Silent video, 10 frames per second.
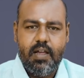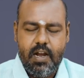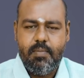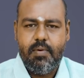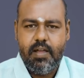
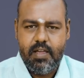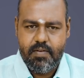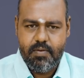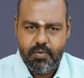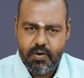எல்லாம் உள்ள
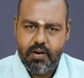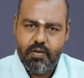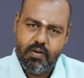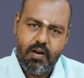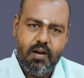இறைவன் முருகன்
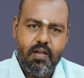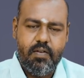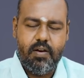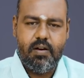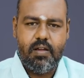அருளால்
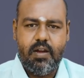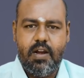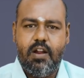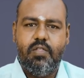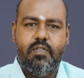இவர்களுக்கு
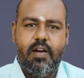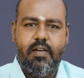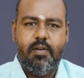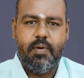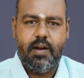நல்லதொரு
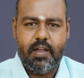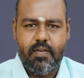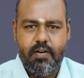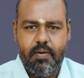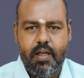வேலைவாய்ப்பு கிடைக்க
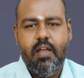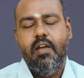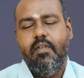வேண்டும் என